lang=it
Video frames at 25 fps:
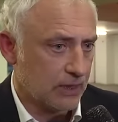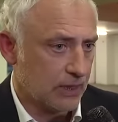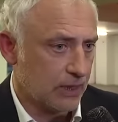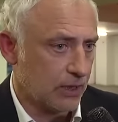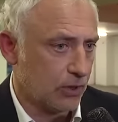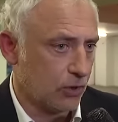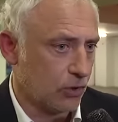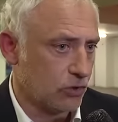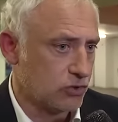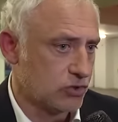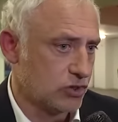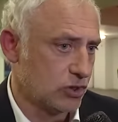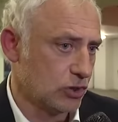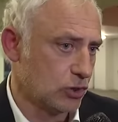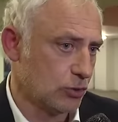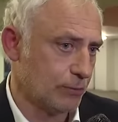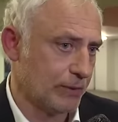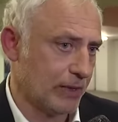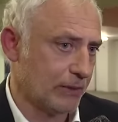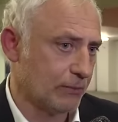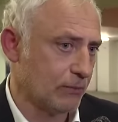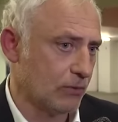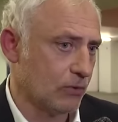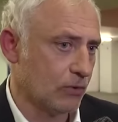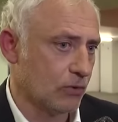e oggi
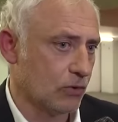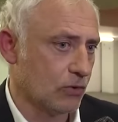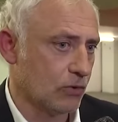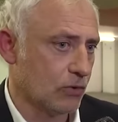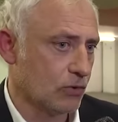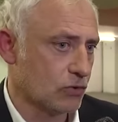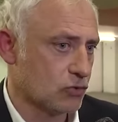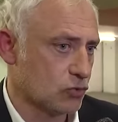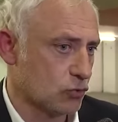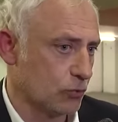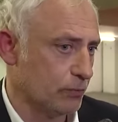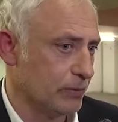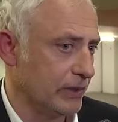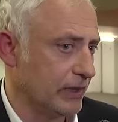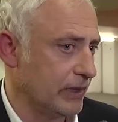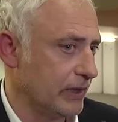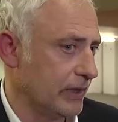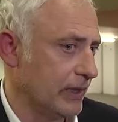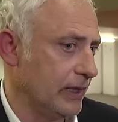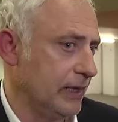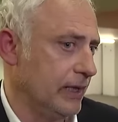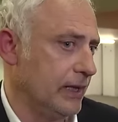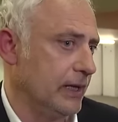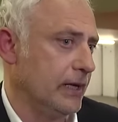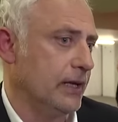dobbiamo
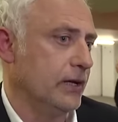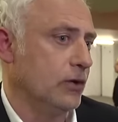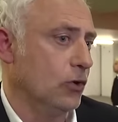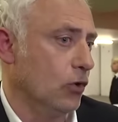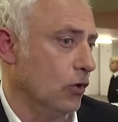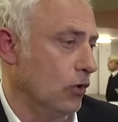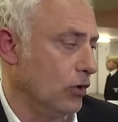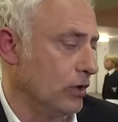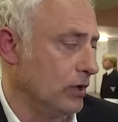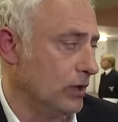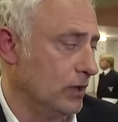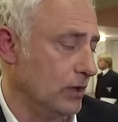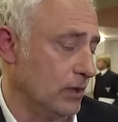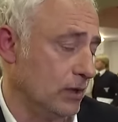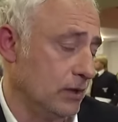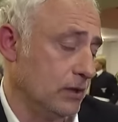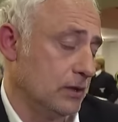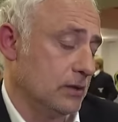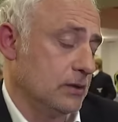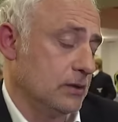subire noi